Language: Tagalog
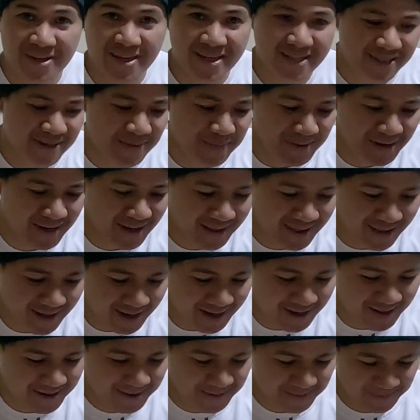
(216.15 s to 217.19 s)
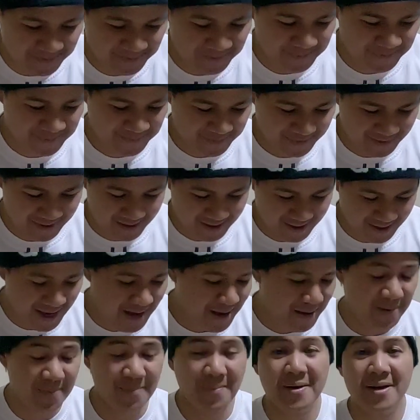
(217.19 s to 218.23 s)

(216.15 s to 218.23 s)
Okay, 700. Nga,